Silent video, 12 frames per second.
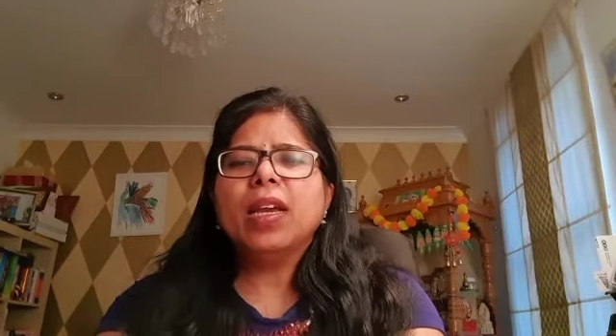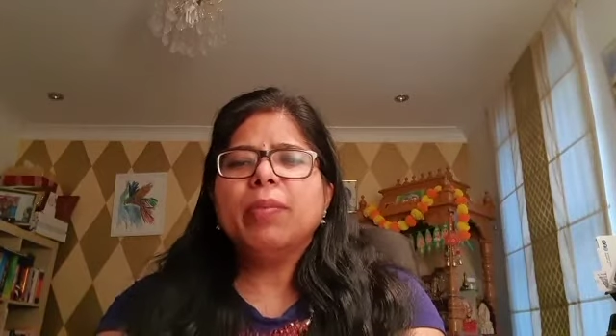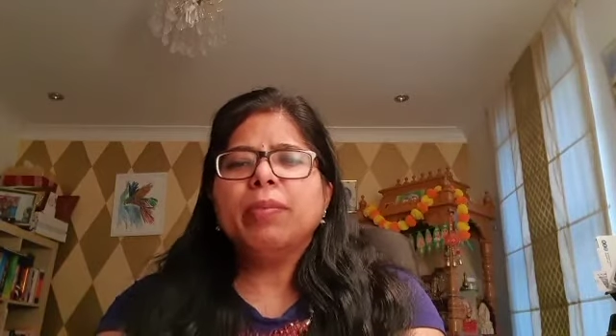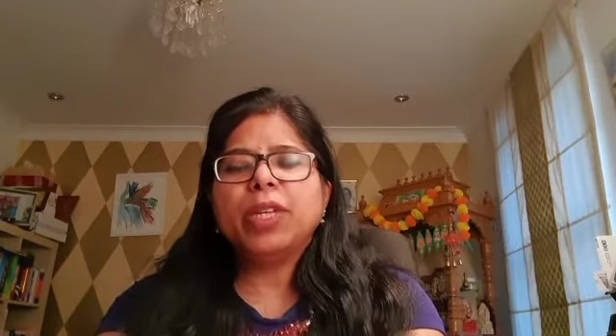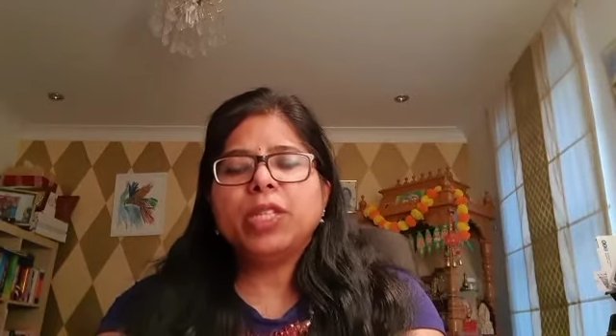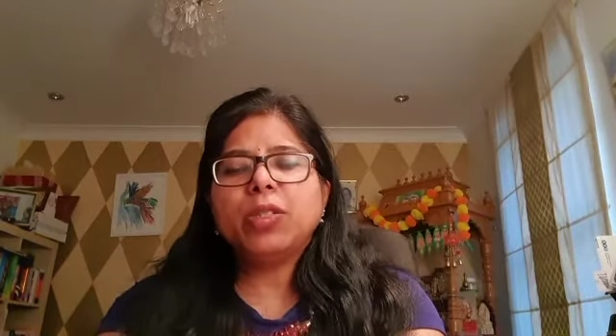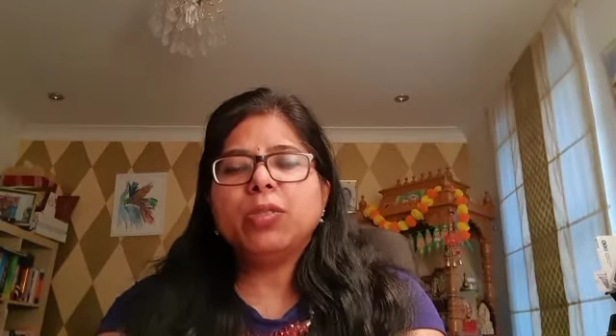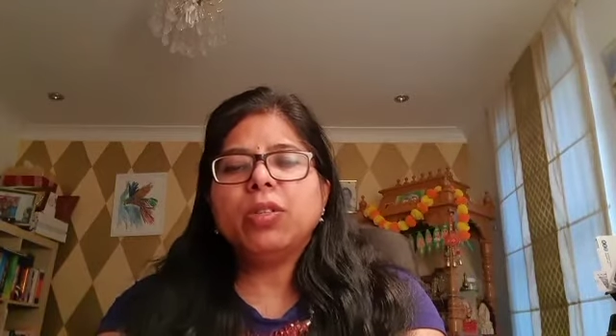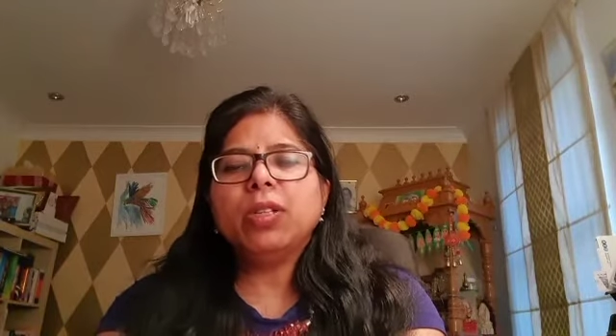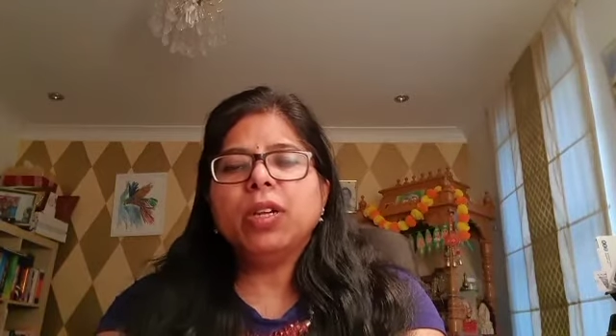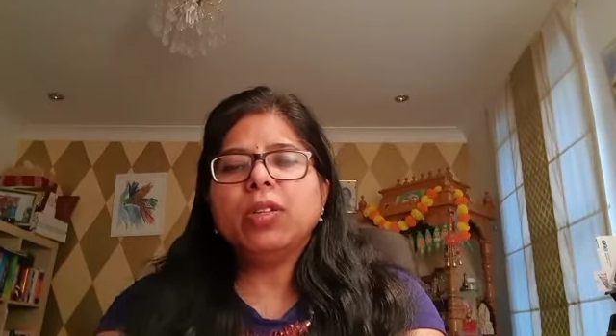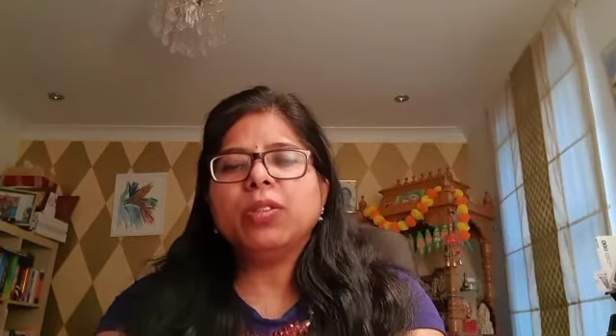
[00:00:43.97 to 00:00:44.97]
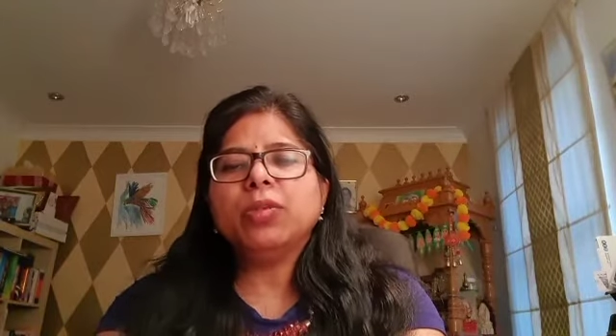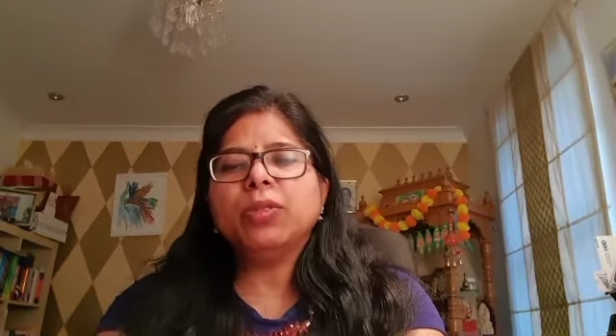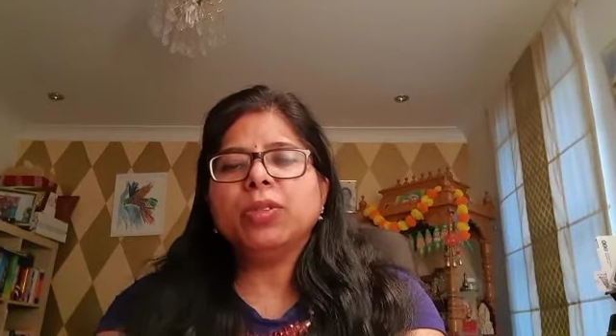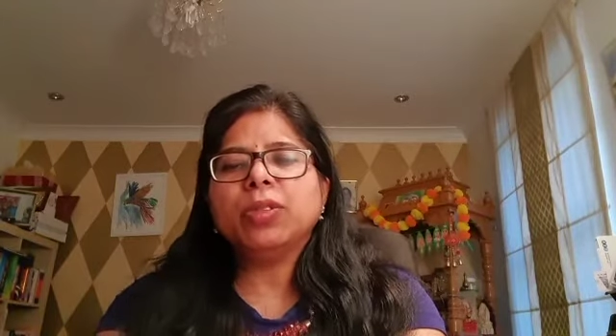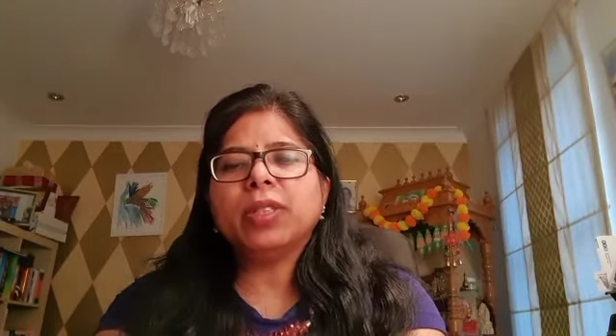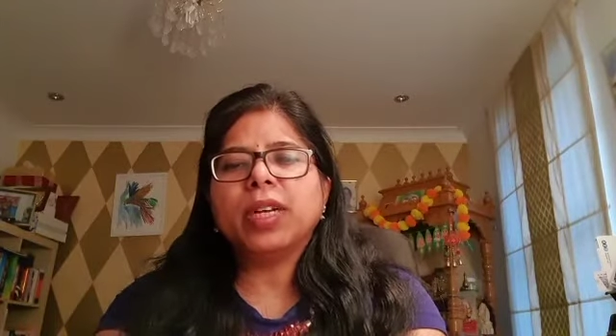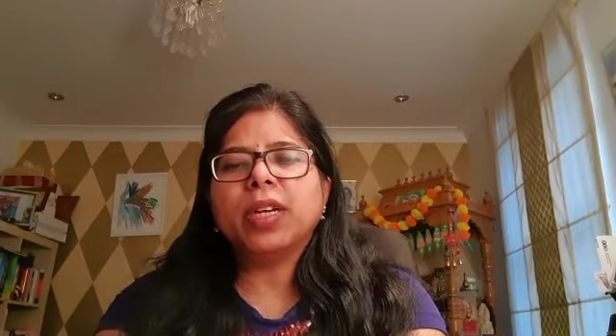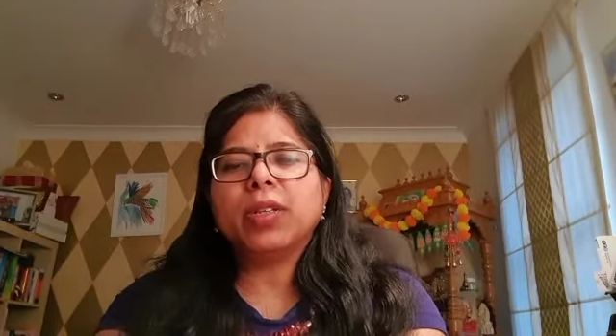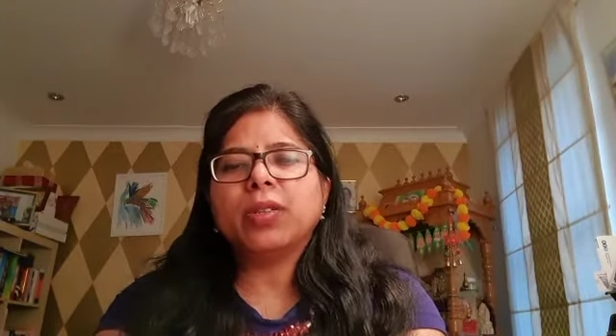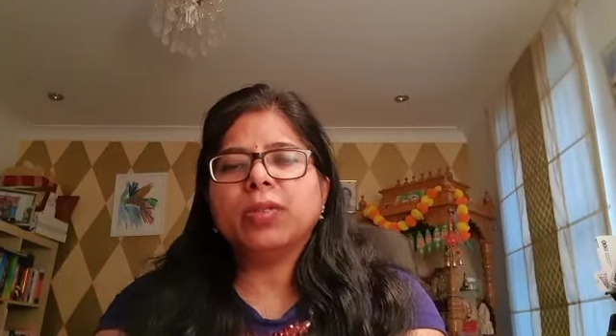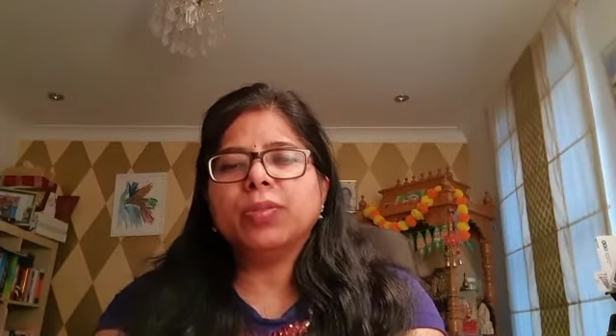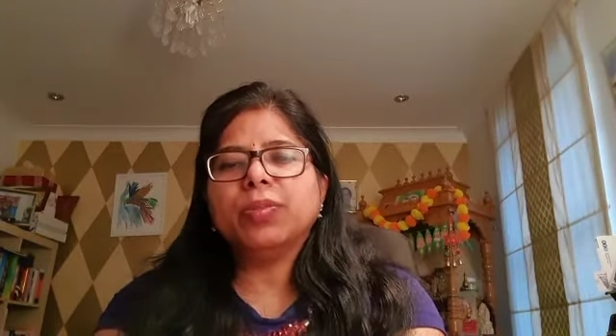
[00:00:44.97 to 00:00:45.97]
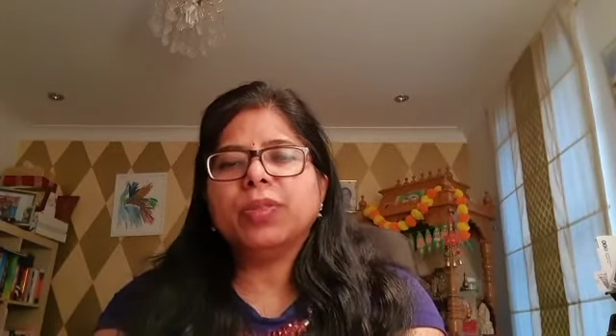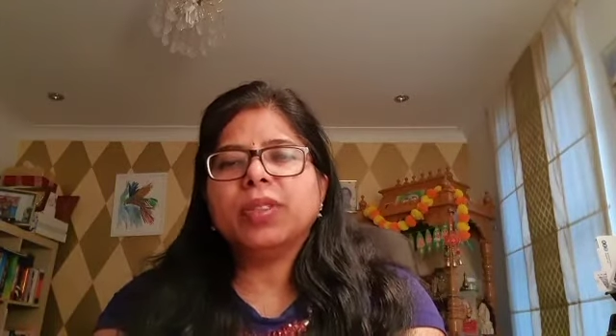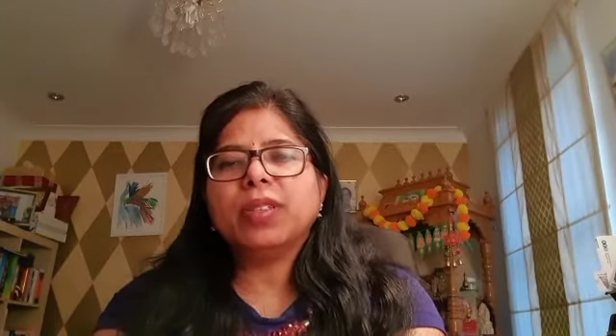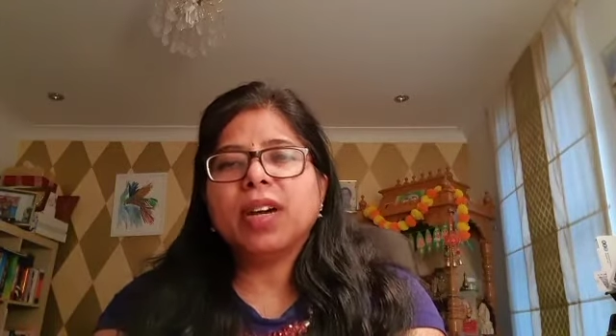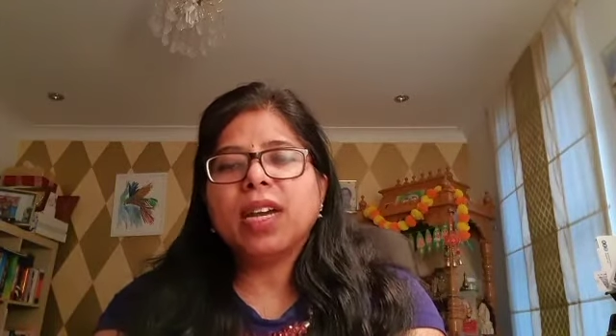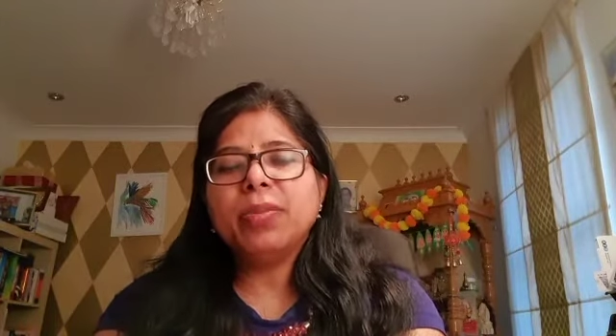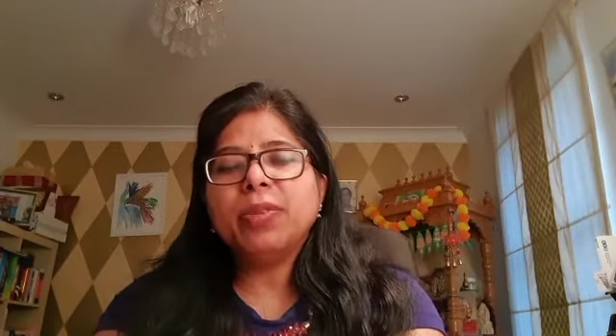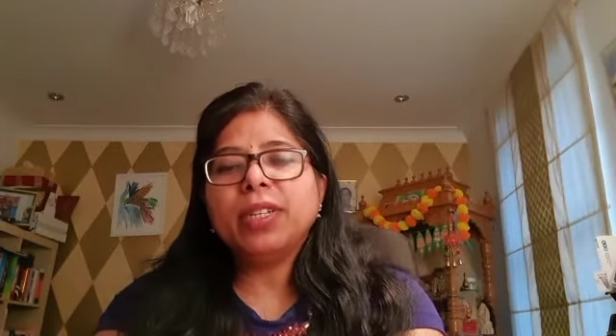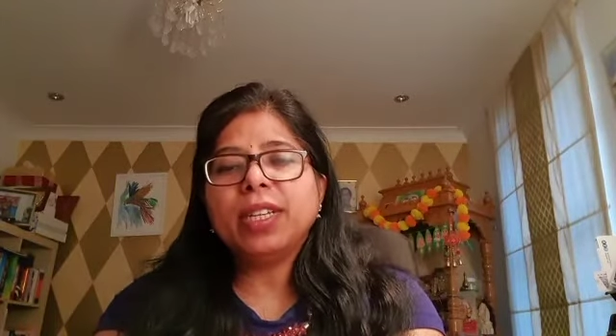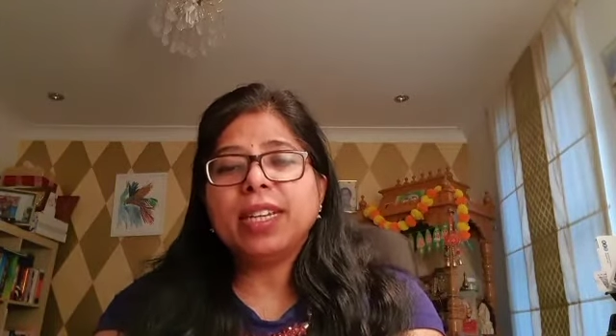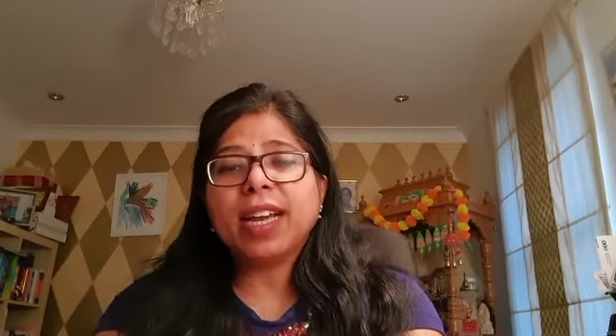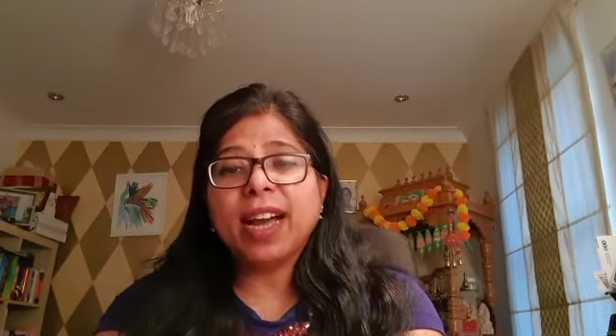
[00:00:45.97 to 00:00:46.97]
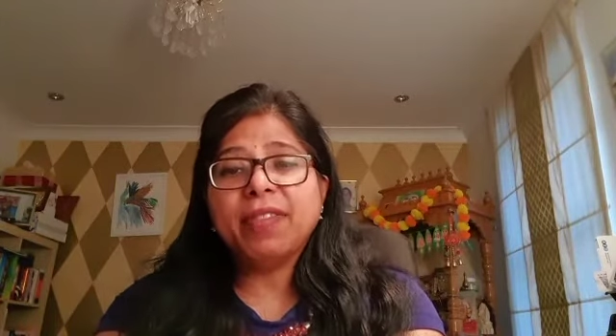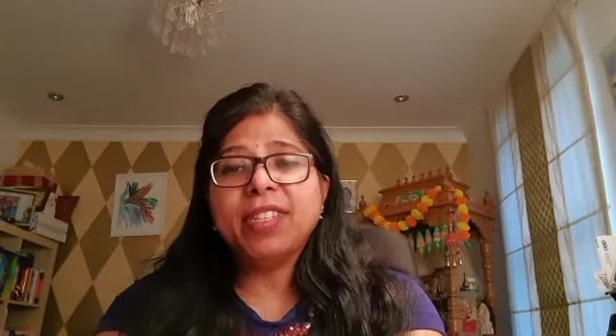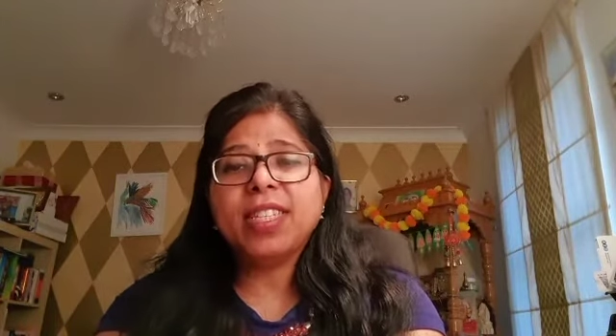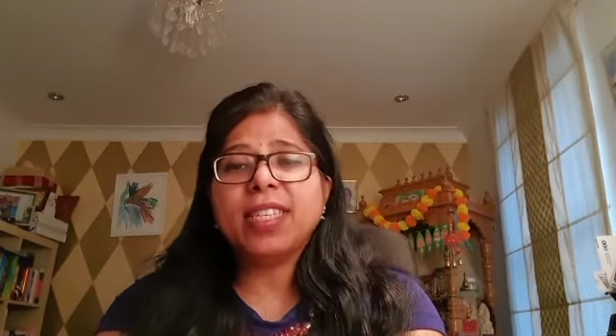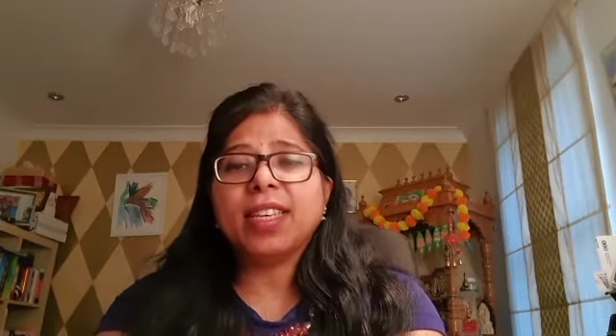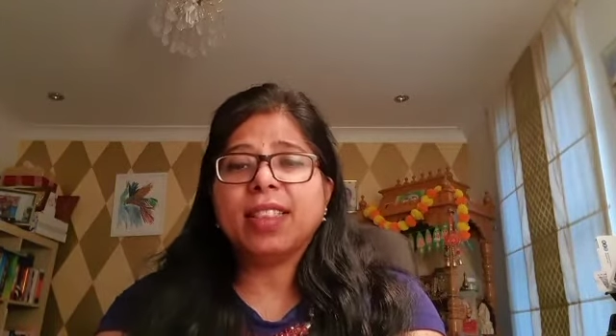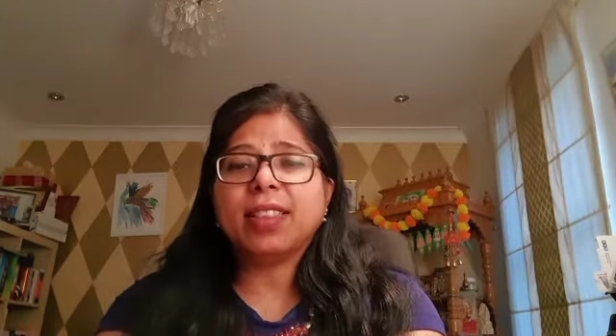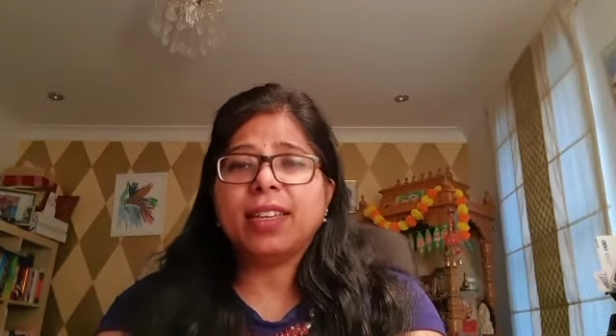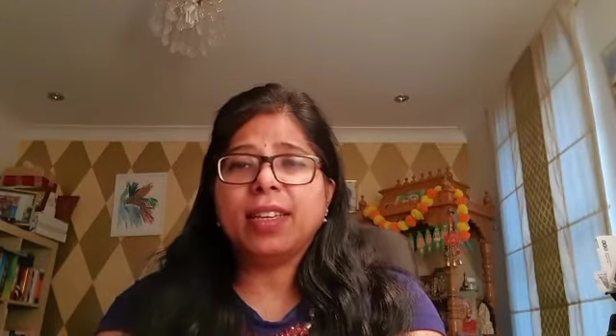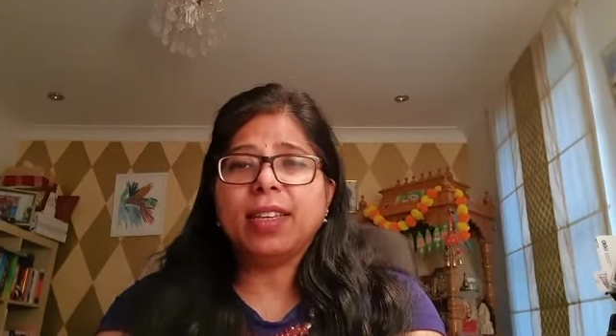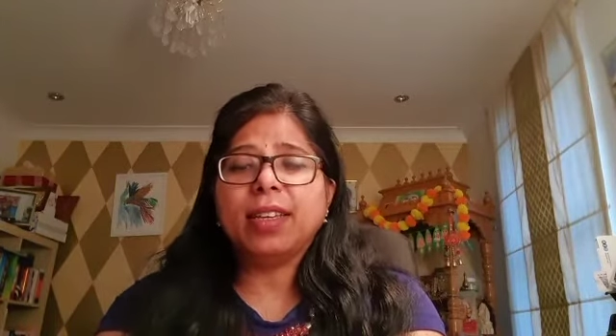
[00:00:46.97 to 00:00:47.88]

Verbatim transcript: பெற்றோர்களுக்கும் குழந்தைகளுக்கும் தாய்மொழியின் அவசியத்தை